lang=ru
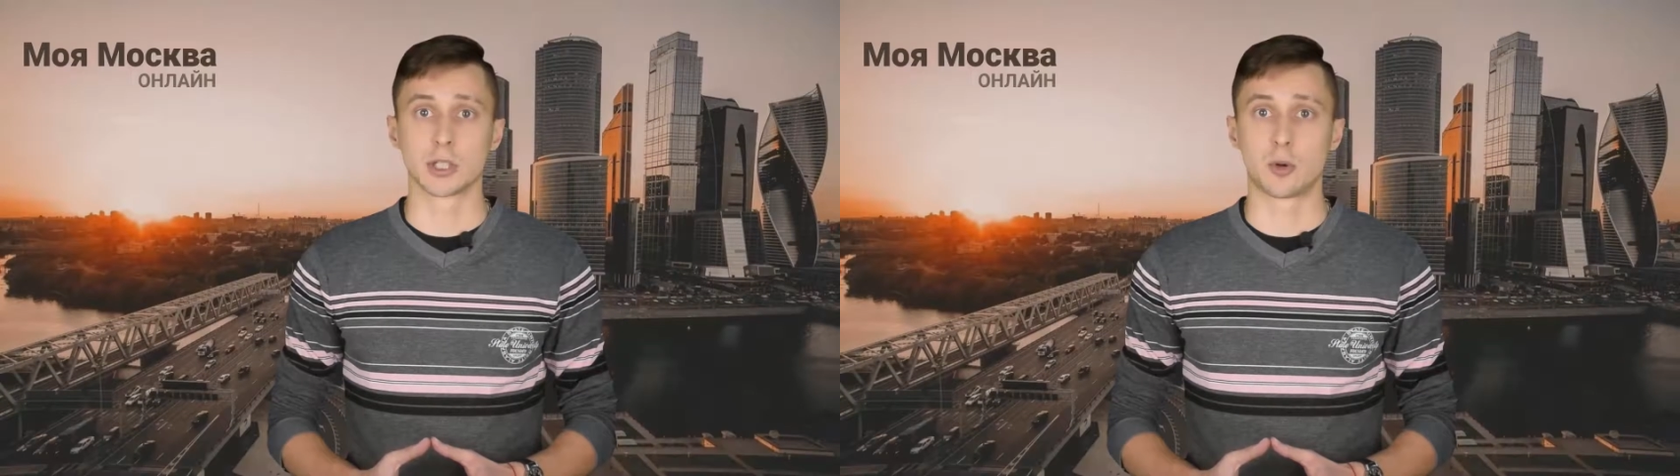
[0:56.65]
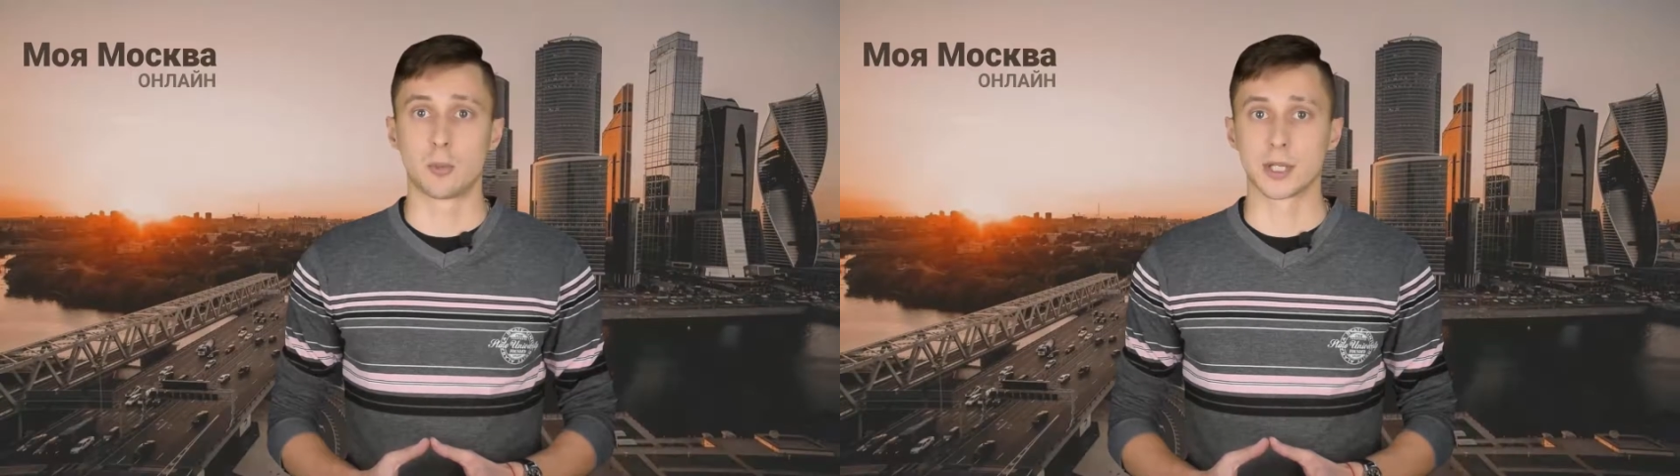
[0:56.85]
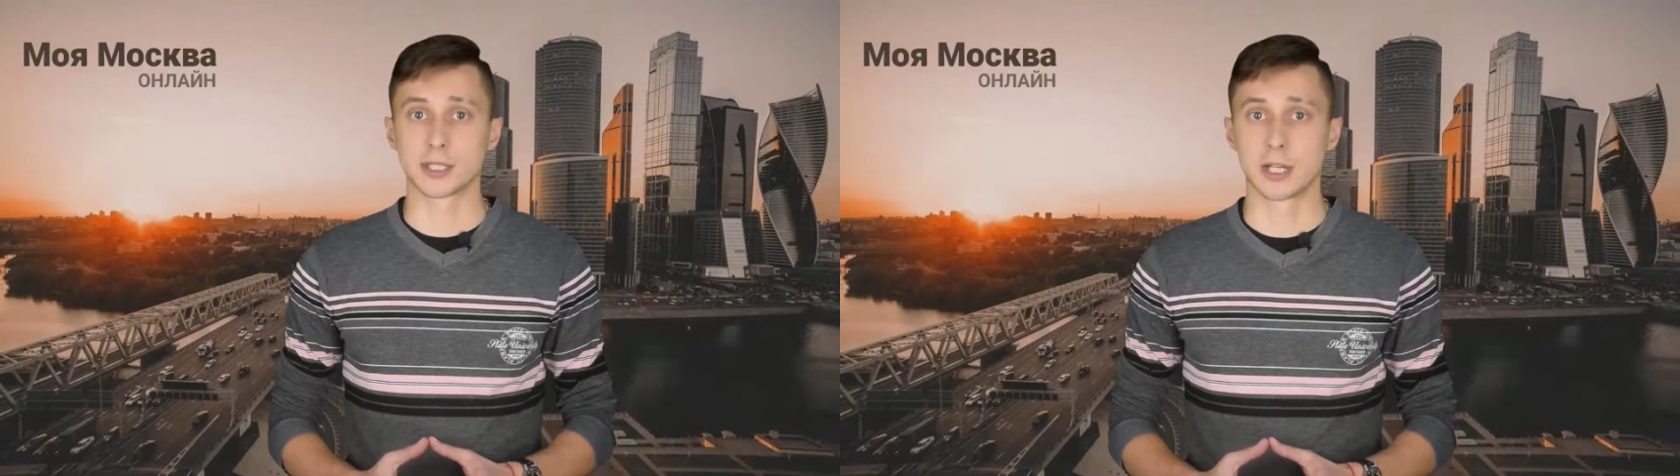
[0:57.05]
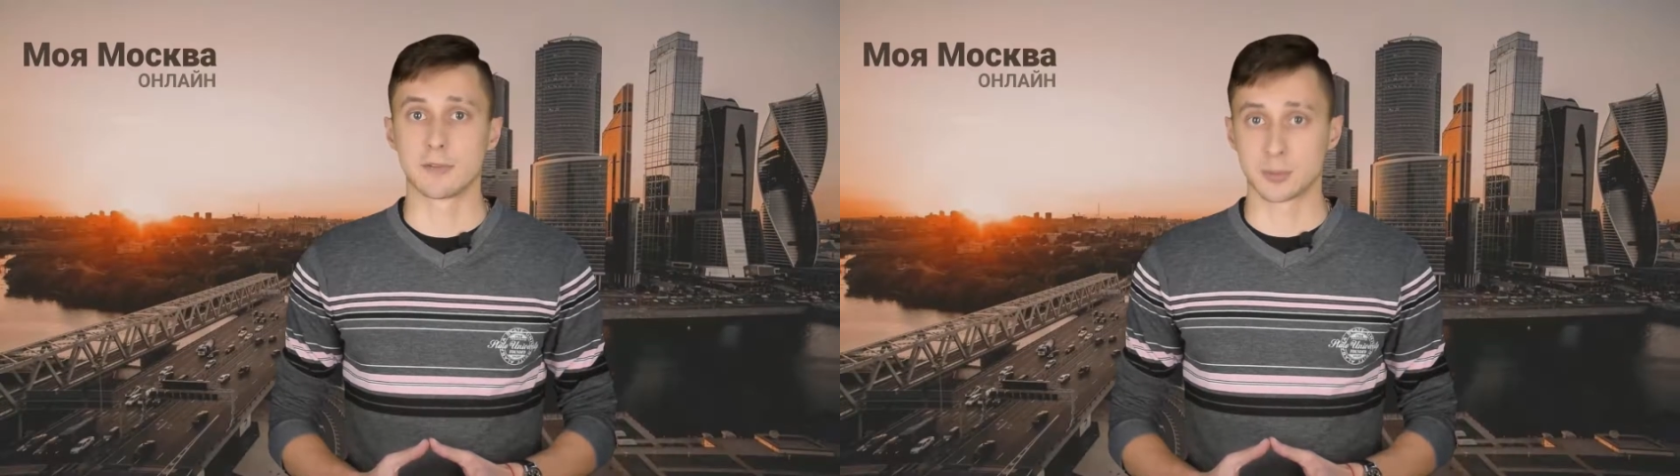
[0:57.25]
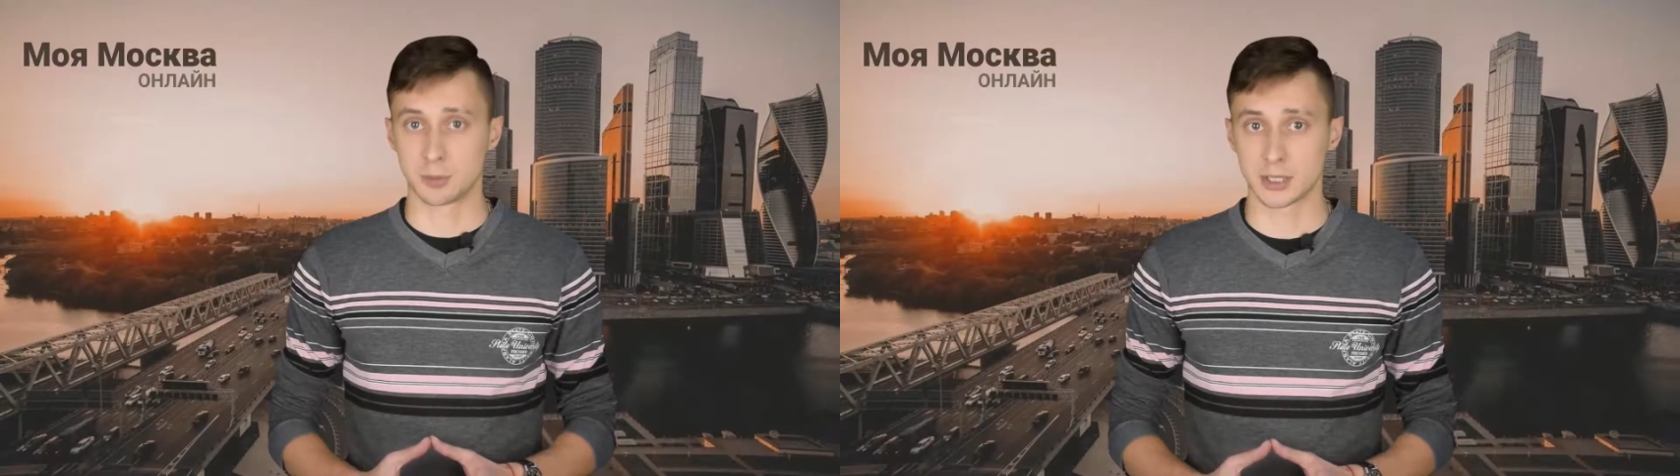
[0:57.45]
комплекса
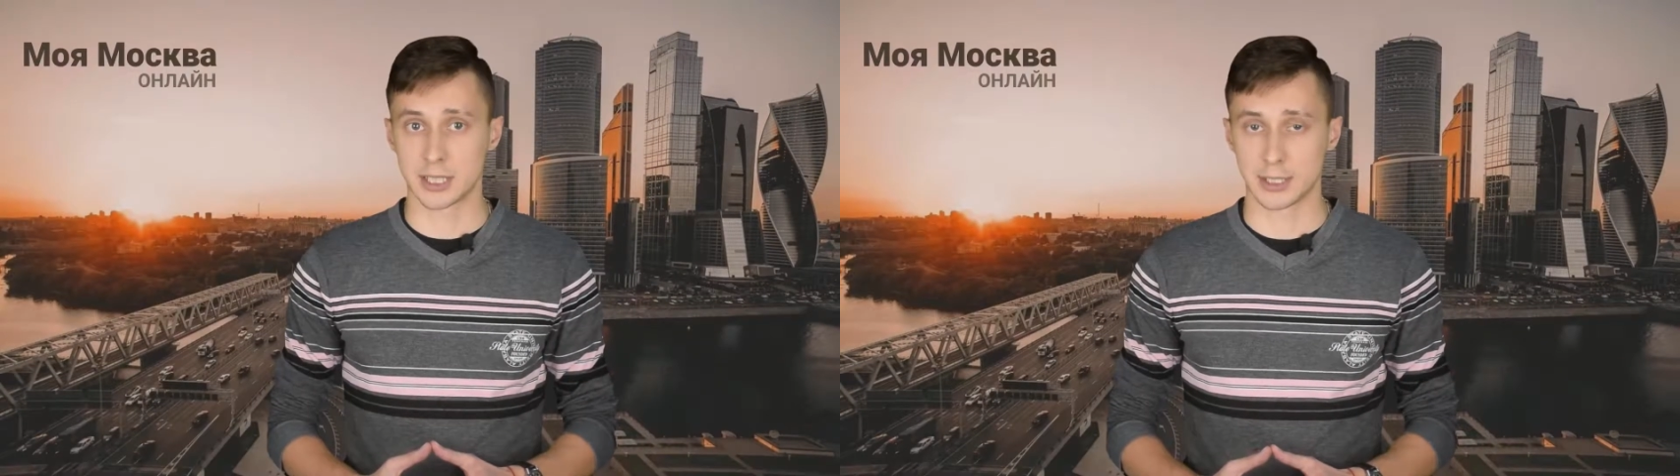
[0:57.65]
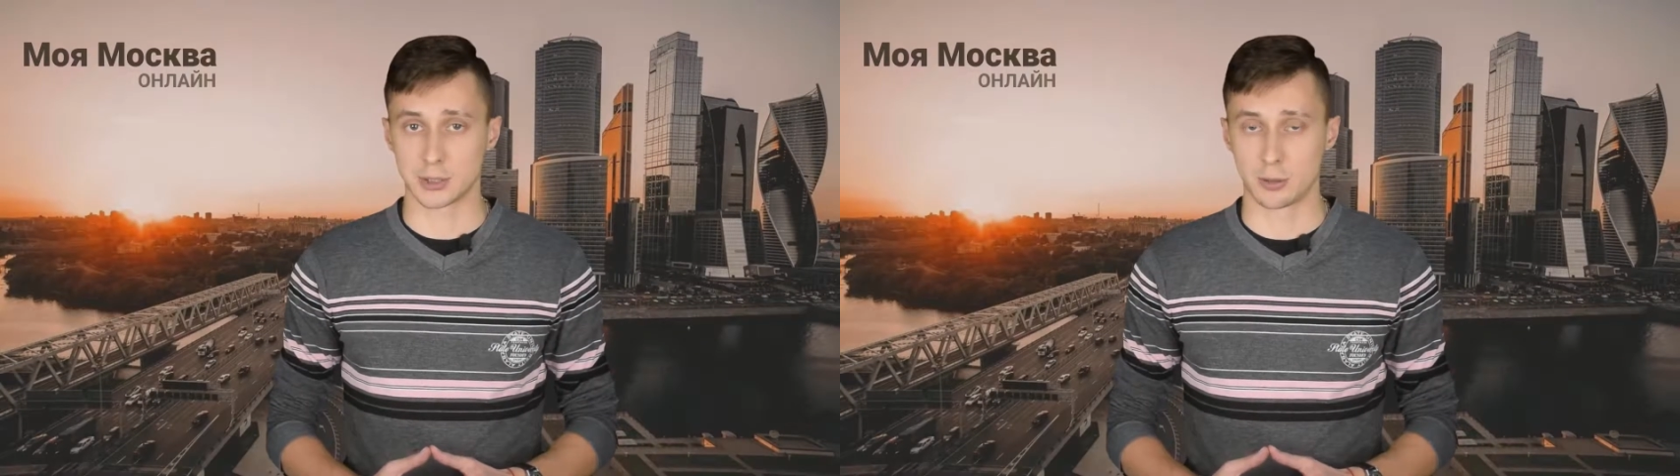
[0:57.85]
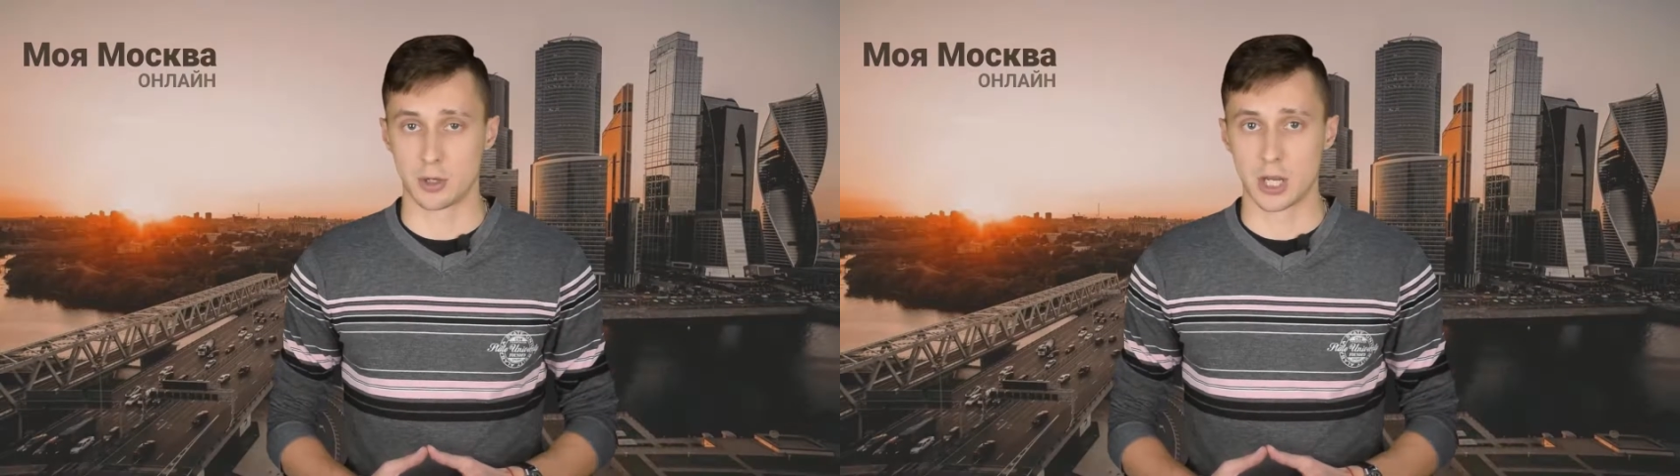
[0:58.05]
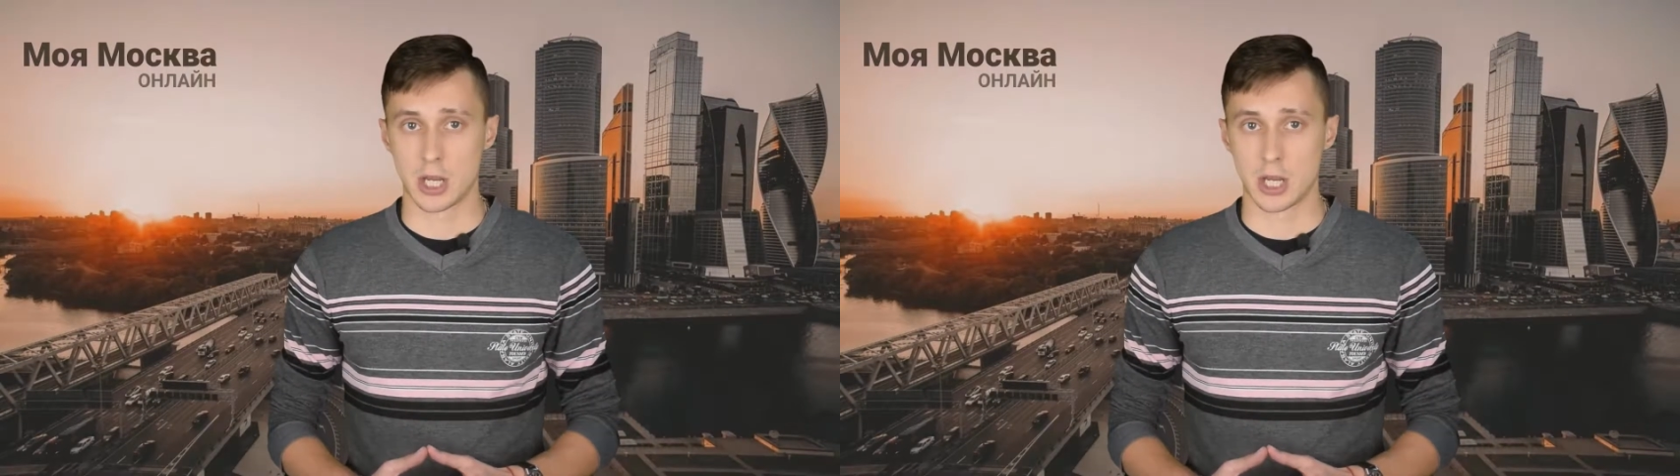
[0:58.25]
в эксплуатацию.